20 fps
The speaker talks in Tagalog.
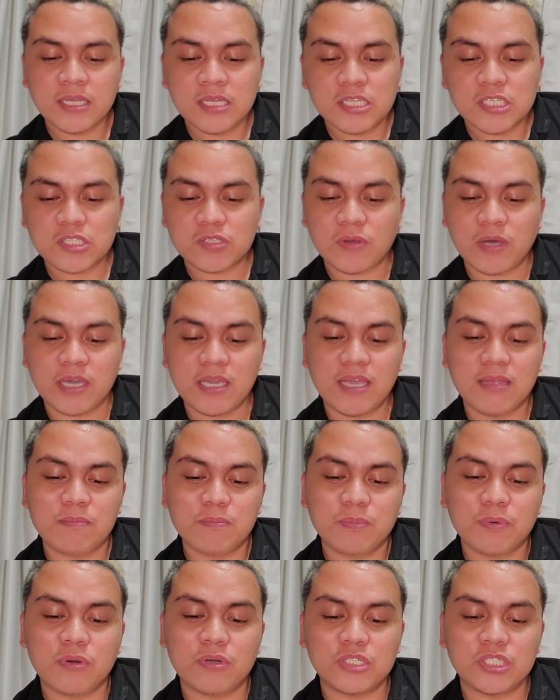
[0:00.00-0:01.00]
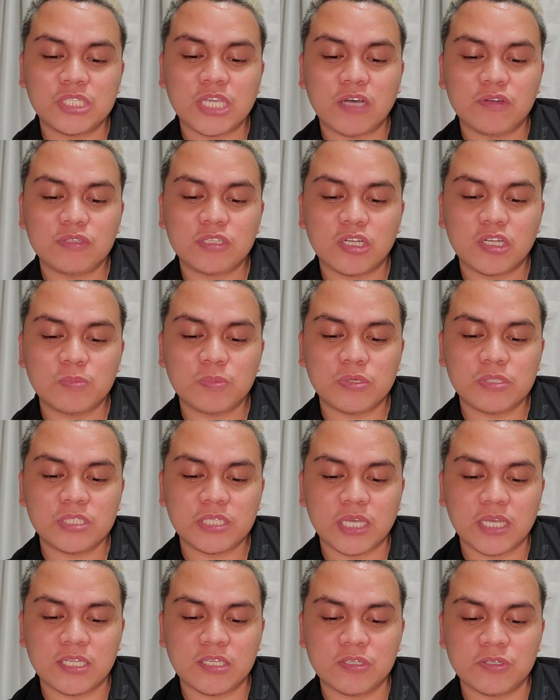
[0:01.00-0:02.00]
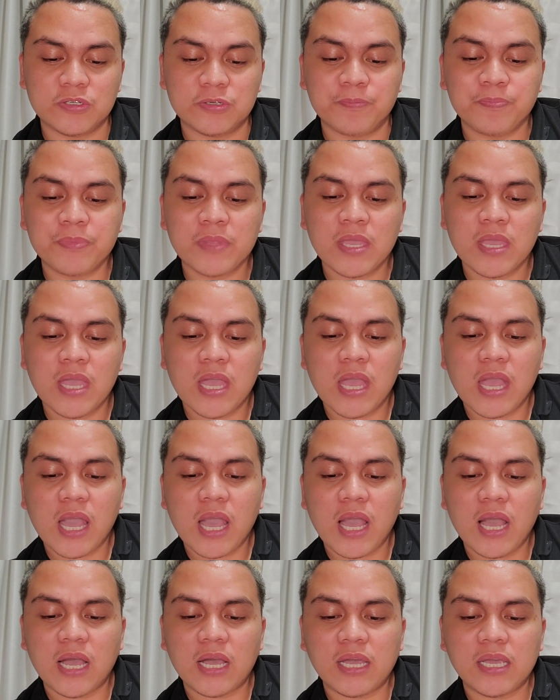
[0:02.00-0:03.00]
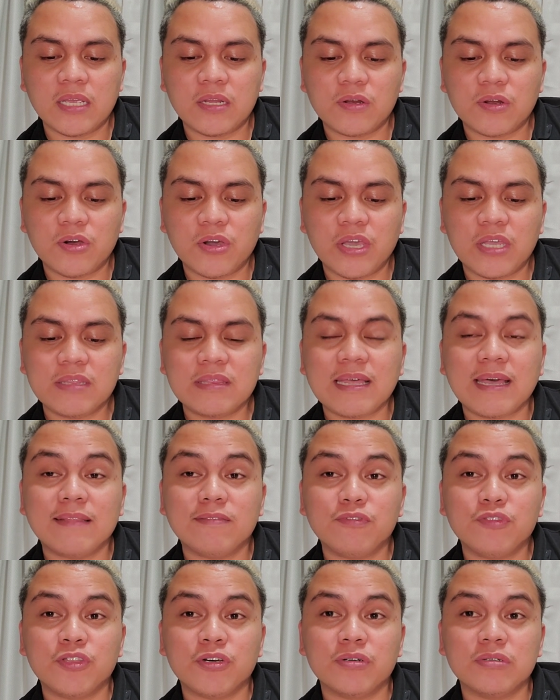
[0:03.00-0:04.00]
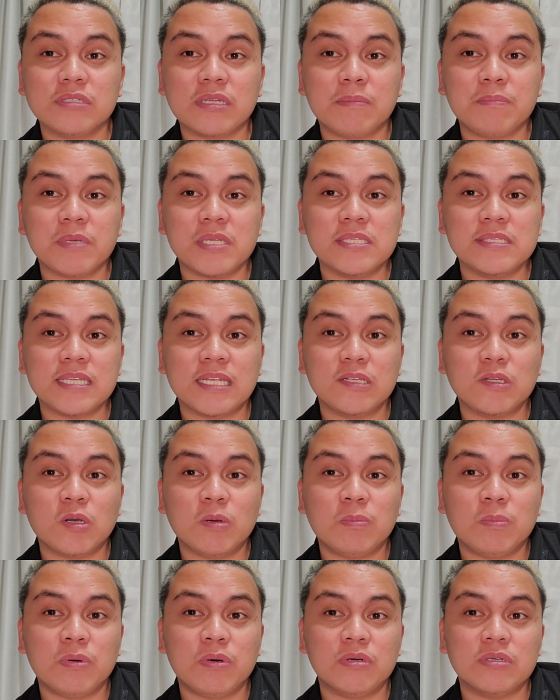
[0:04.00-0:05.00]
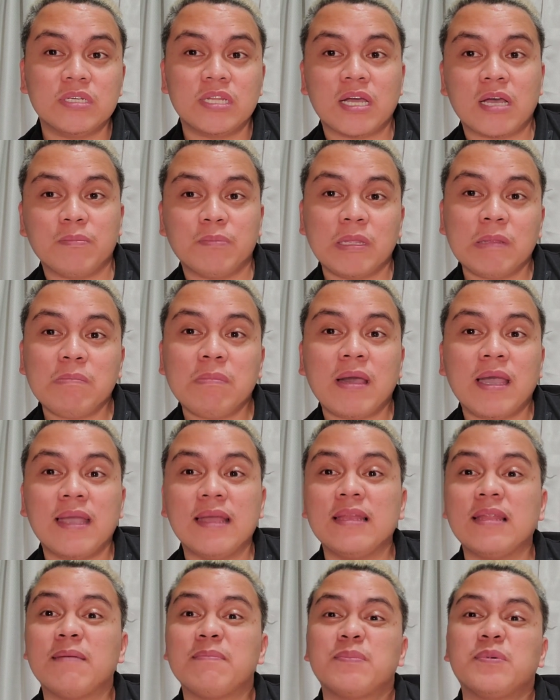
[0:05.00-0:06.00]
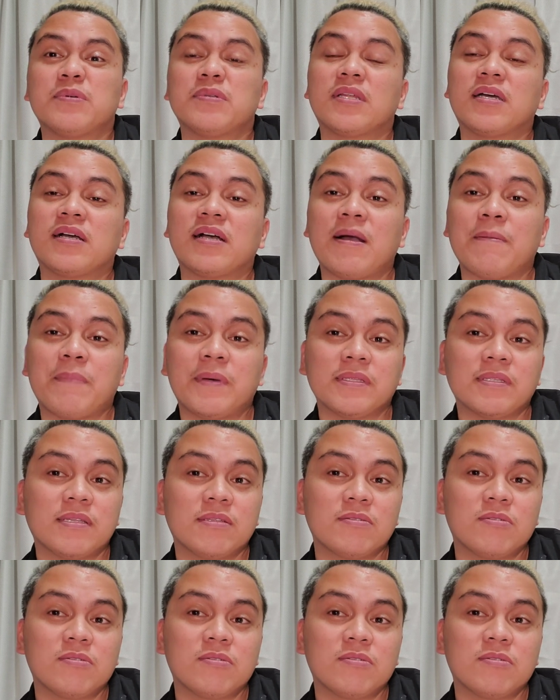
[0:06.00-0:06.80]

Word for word: So ayan po, shout out po sa inyo. Ah, kay Roy Tantog na pinsan ko po, nakapitbahay lang po ng kapatid